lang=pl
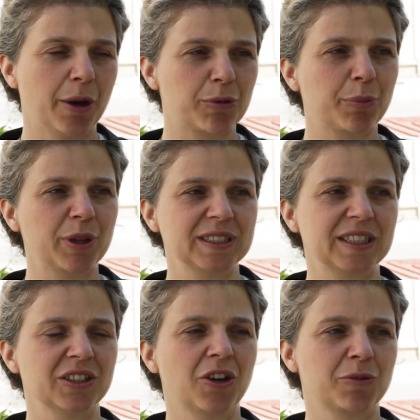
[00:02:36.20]

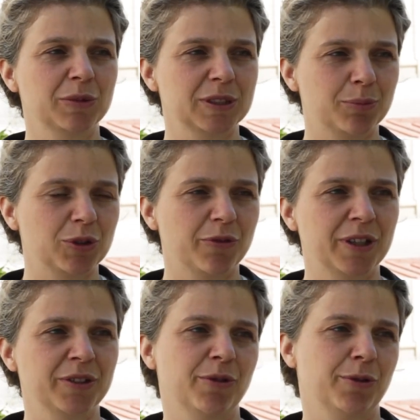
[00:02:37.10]
Europejskie normy
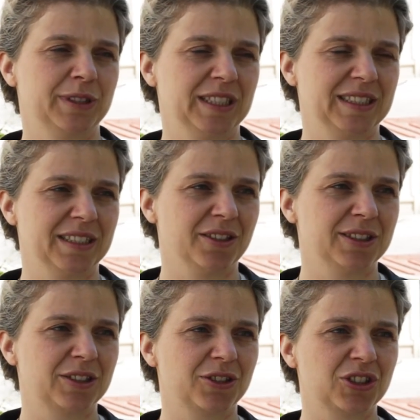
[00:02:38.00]
zbudowane wokół zasady
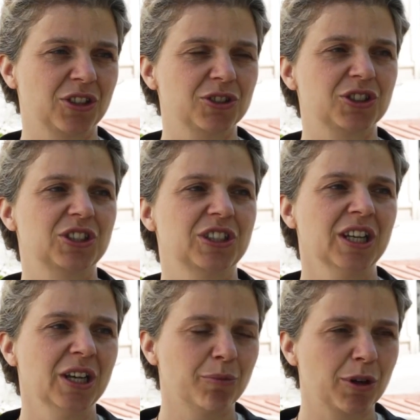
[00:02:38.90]
ostrożności
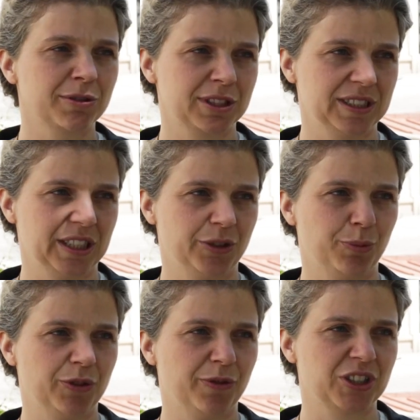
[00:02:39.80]
mogą zostać
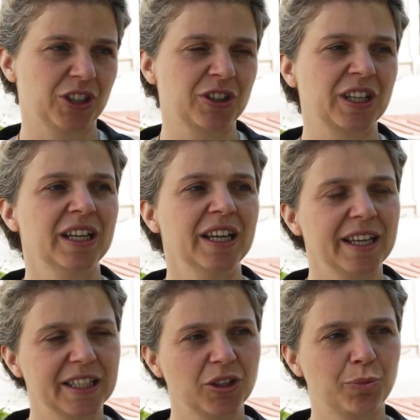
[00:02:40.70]
podważone
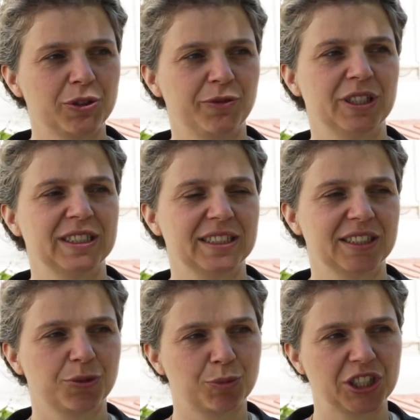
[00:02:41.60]
i to potwierdza
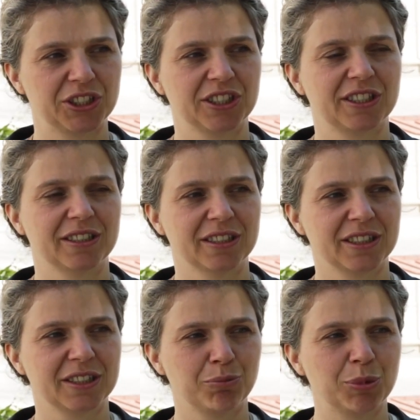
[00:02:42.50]
też przeciek
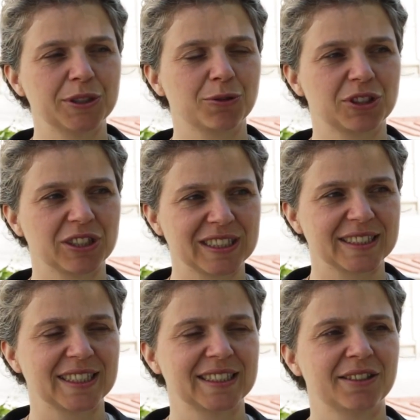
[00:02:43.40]
Greenpeace'u, gdzie
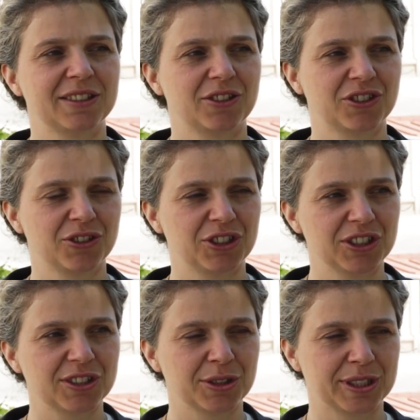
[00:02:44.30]
zasada ostrożności
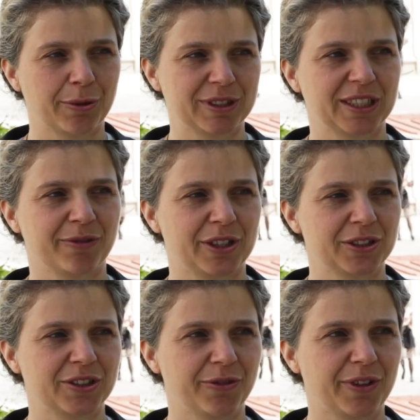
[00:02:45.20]
nie została
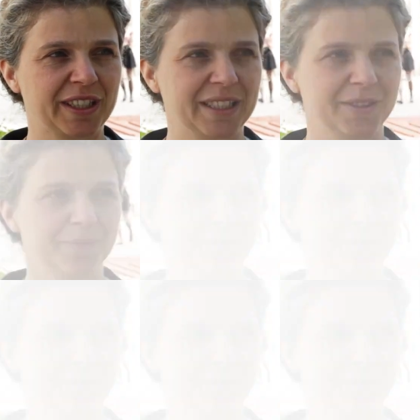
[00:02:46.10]
zagwarantowana.